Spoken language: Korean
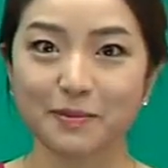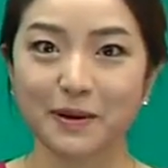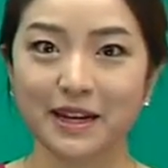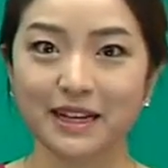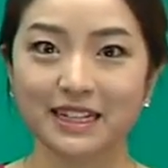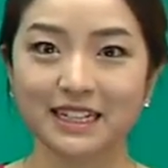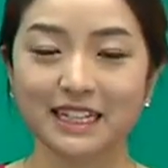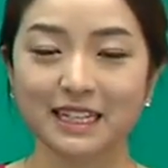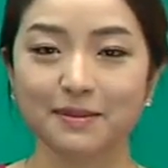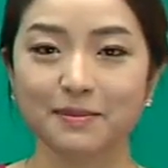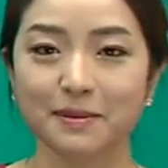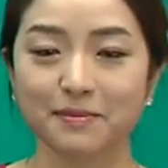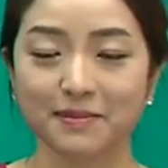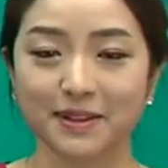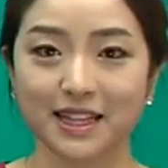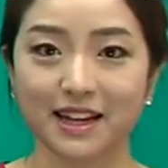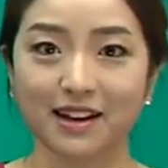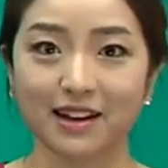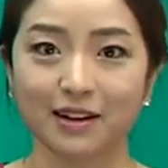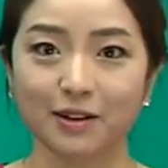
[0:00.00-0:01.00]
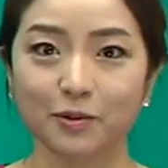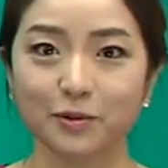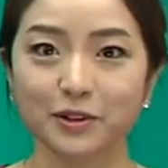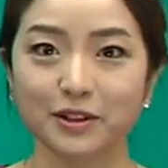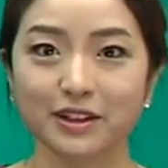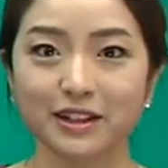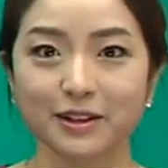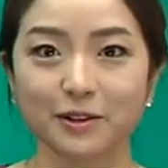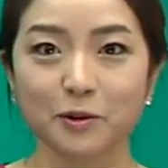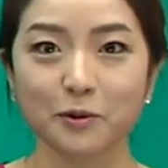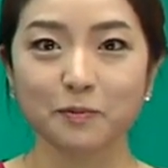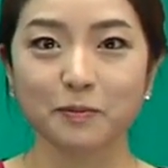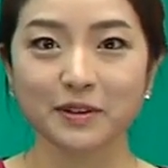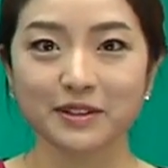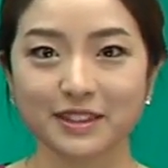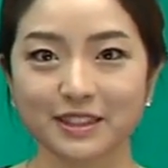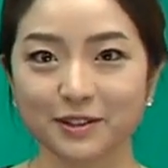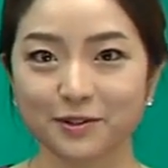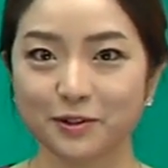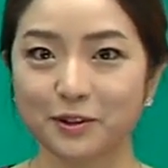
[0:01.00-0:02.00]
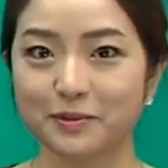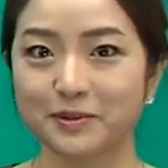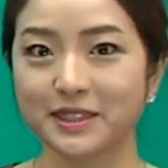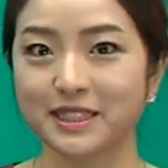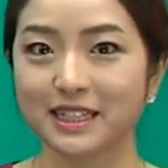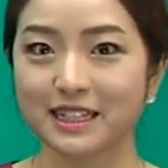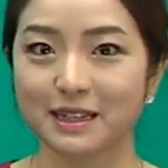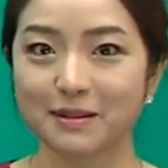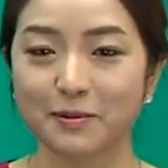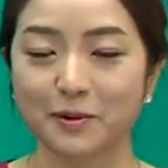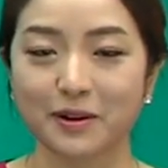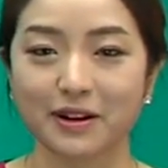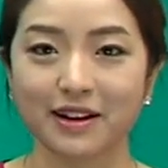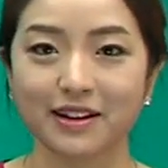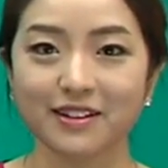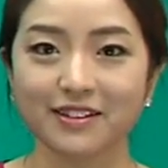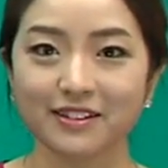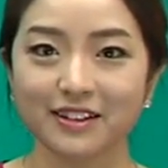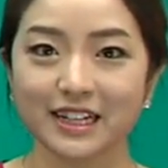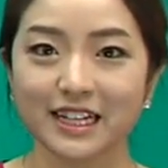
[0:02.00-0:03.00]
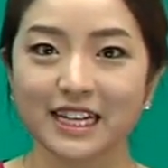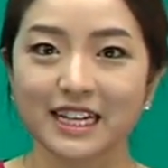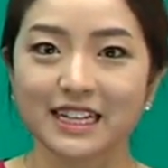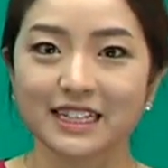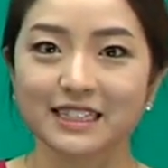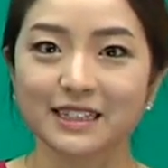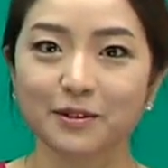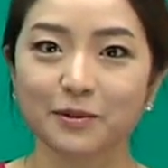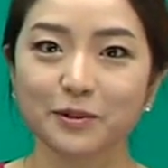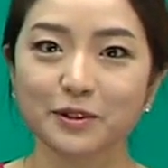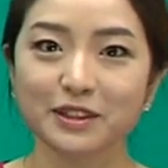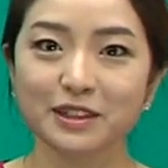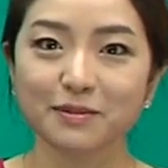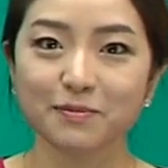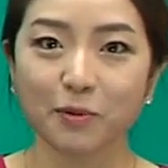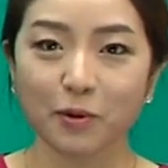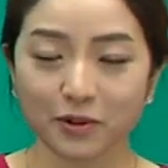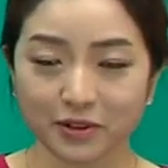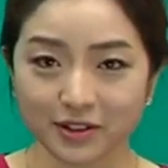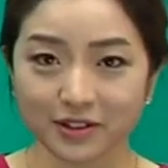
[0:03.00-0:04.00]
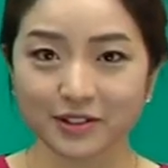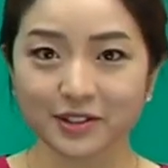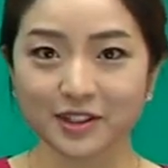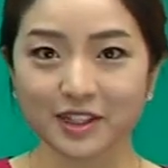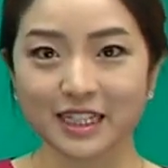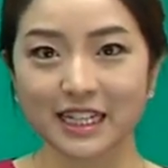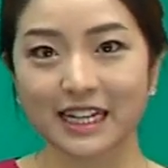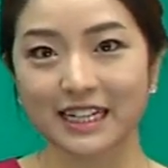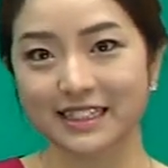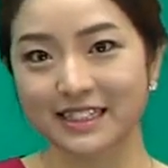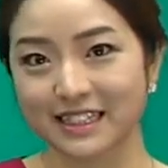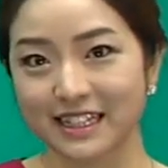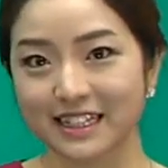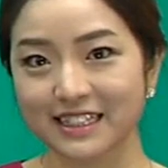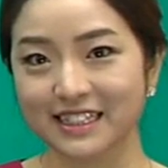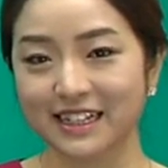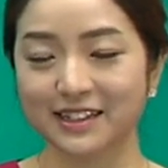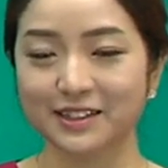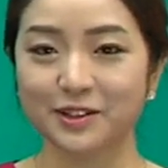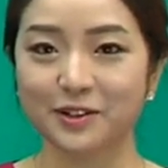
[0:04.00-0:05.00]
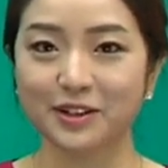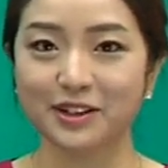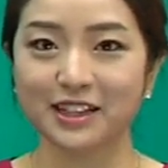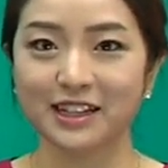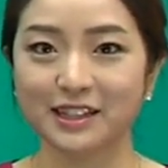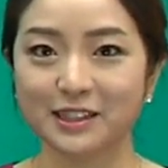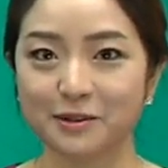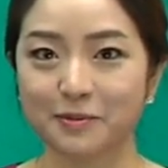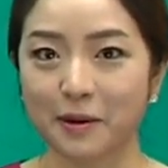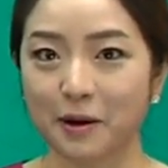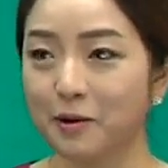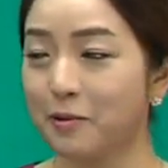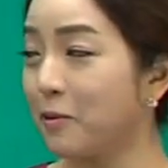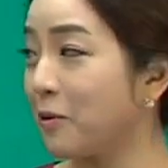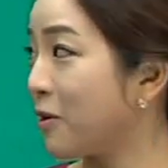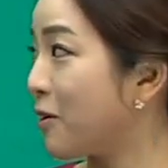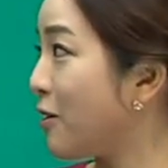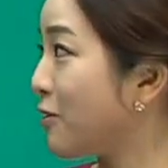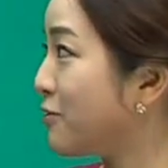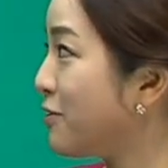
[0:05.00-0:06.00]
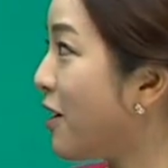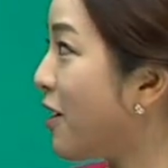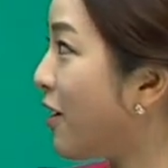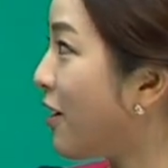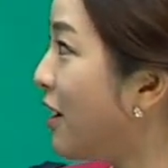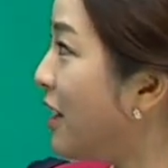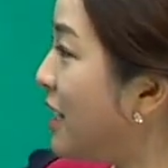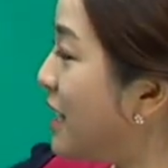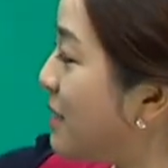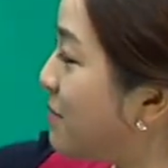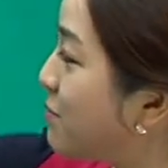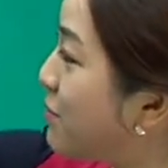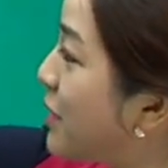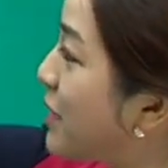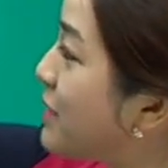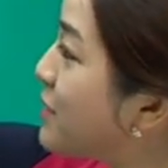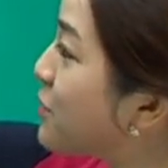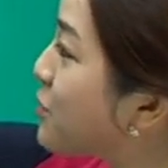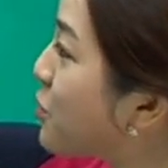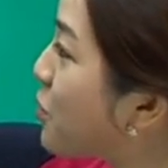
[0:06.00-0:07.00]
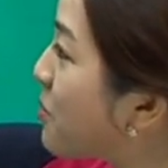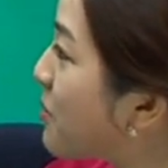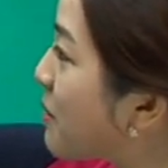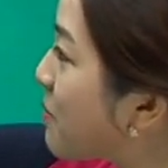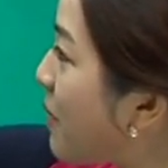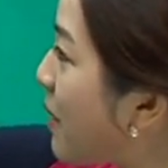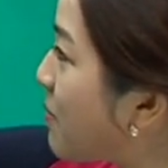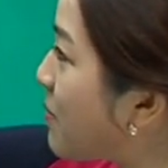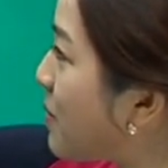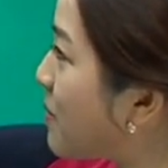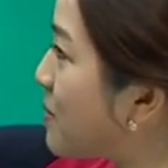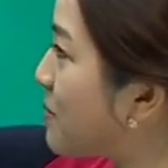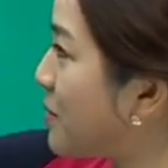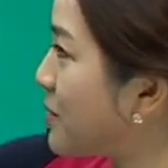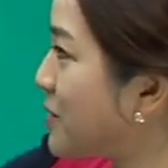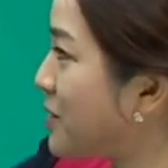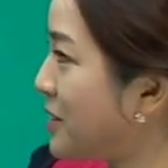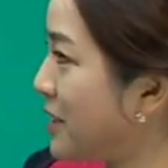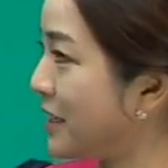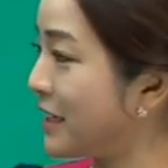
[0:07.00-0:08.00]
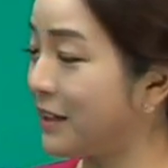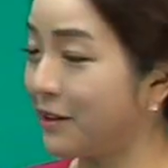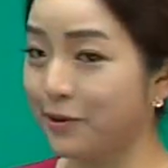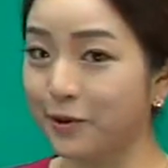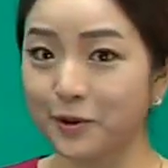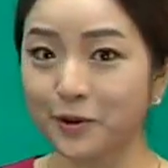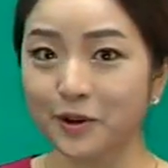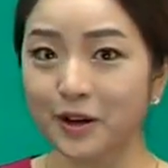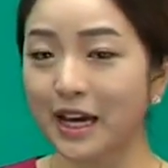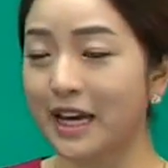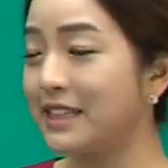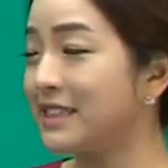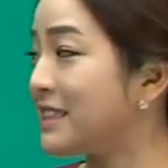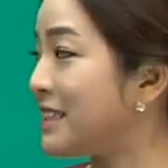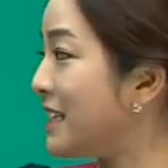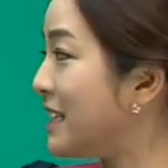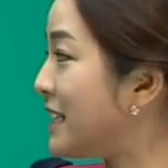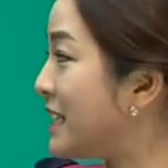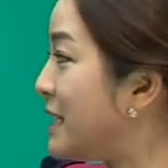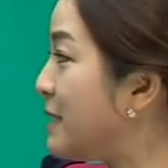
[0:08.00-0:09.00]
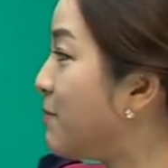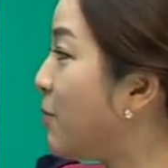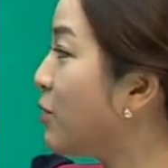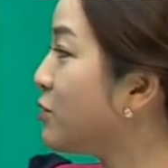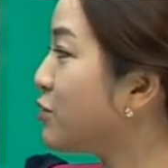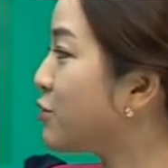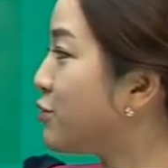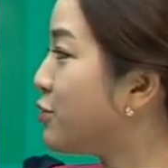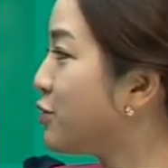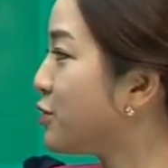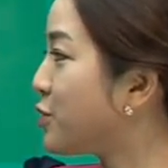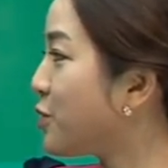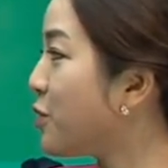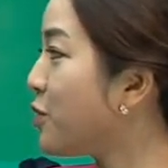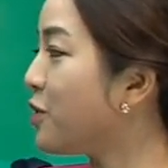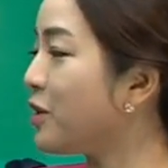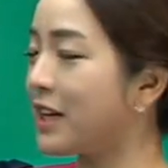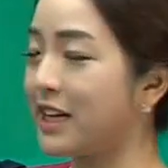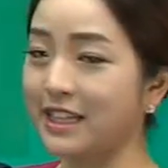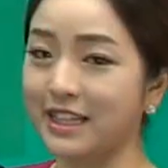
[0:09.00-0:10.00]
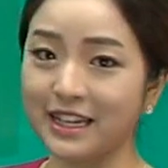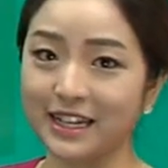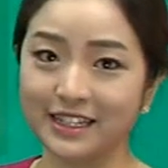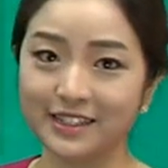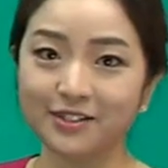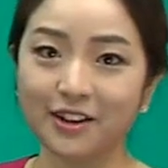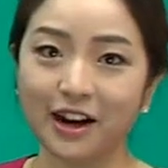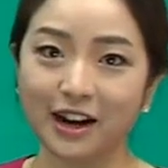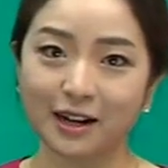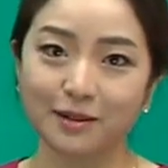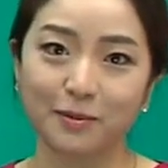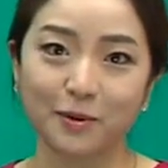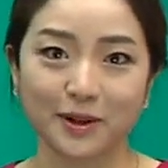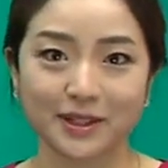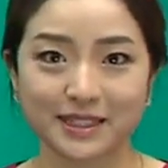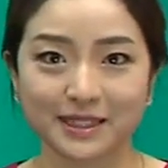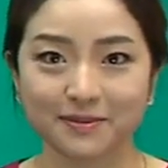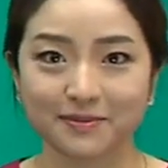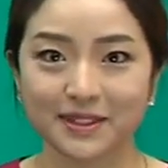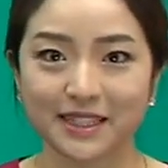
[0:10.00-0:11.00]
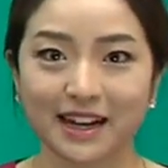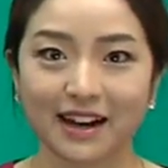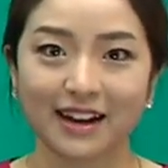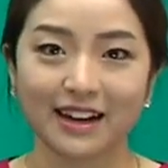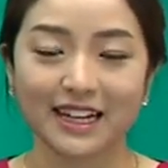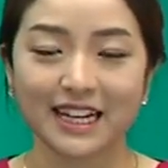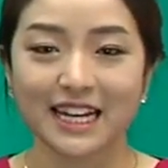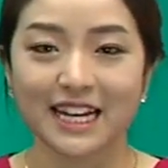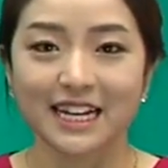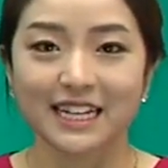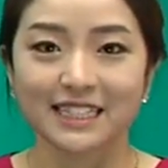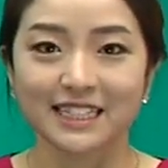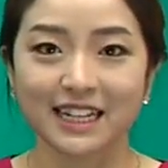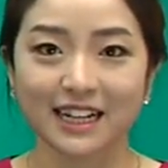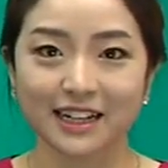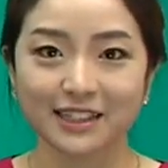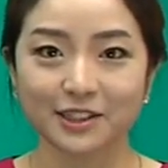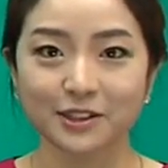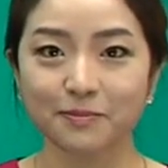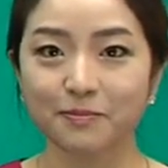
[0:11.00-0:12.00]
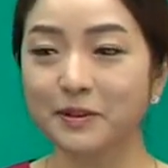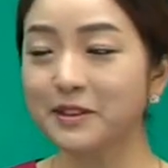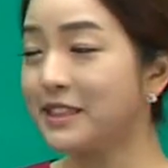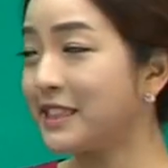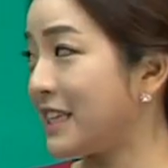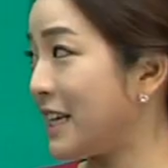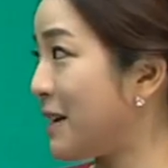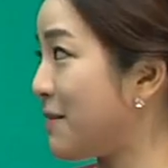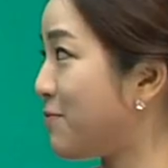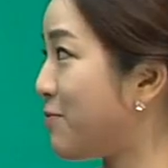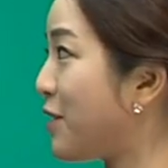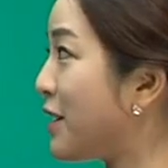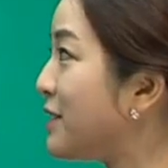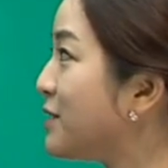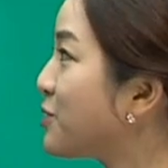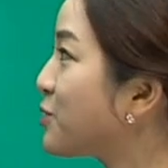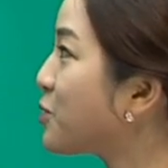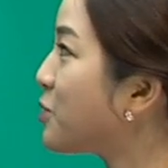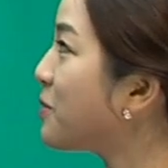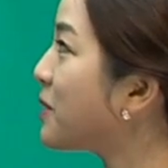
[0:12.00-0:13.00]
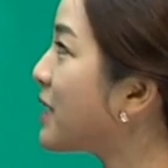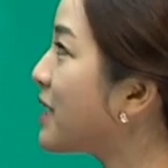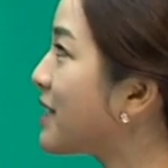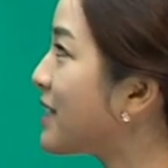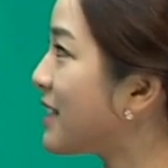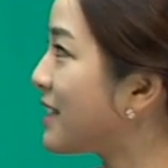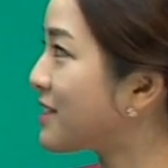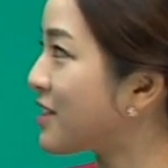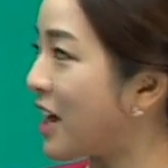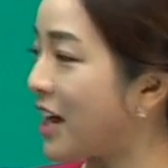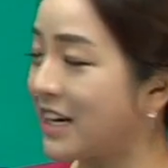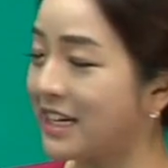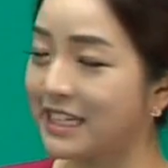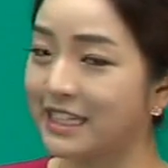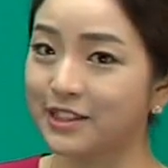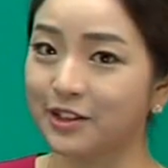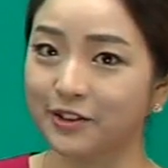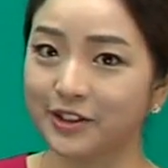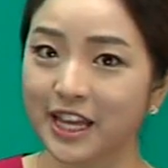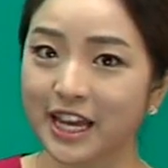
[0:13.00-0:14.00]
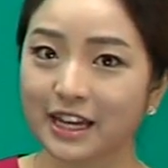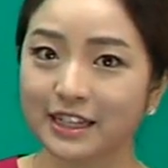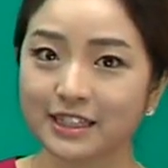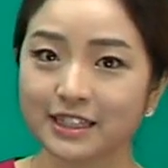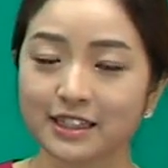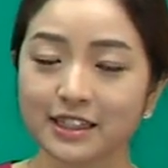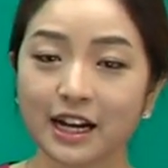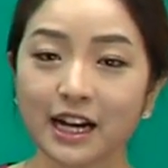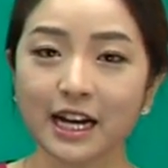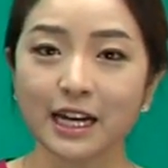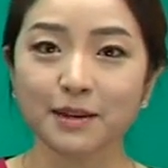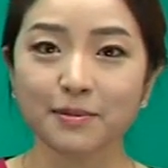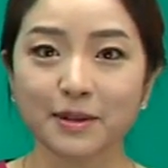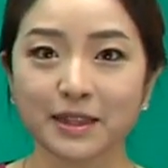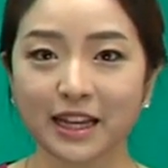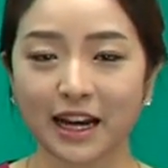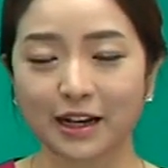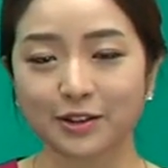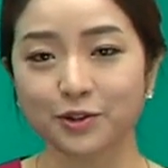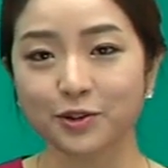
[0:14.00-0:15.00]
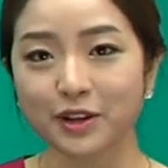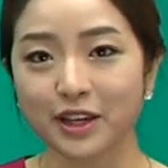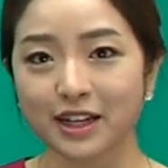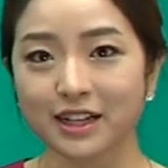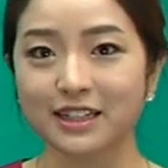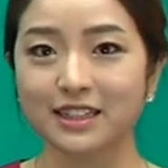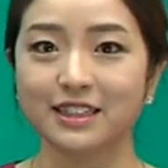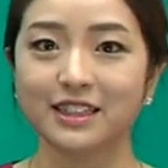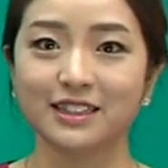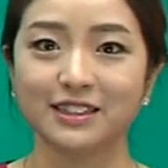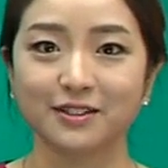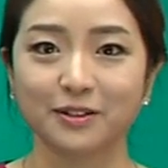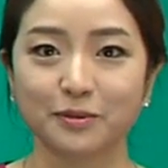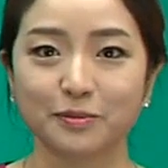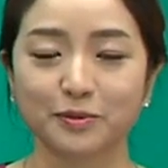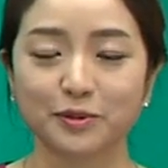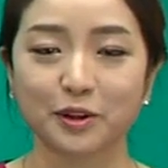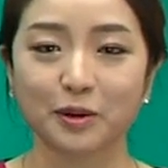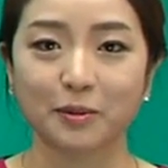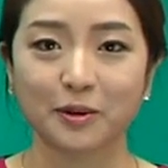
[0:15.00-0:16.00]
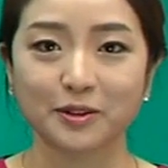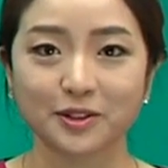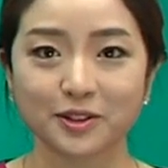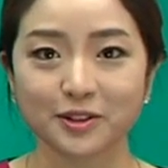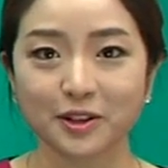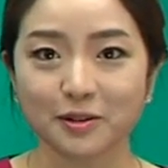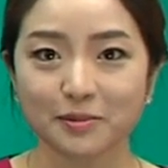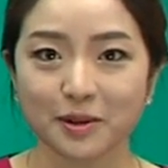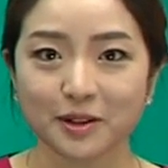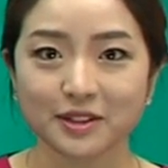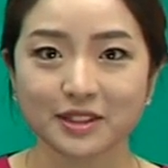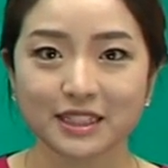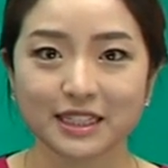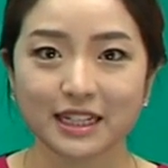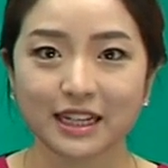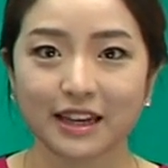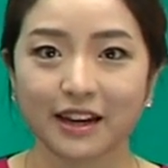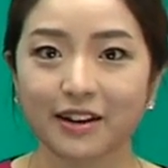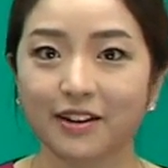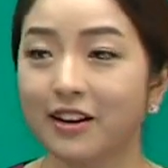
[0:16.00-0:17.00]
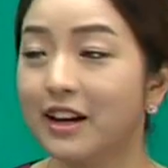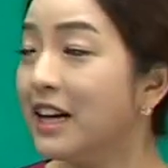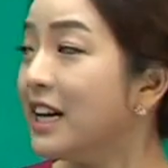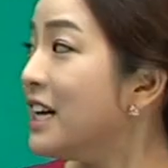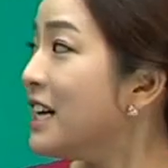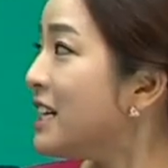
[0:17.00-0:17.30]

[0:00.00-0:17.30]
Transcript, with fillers: 베일리 김입니다. 오늘 일곱 번째 수업 시작해 볼까요? 자, 오늘은 본격적인 에세이 작성에 대해서 배워볼 거고요. 브레인스토밍 방법을 먼저 익히고 에세이 기본 구조에 대해서 알아보겠습니다. 자, 첫 번째 브레인스토밍에 대해서 알기 전에 타입이 다섯 개가 있다는 것부터 먼저 설명을 드릴게요.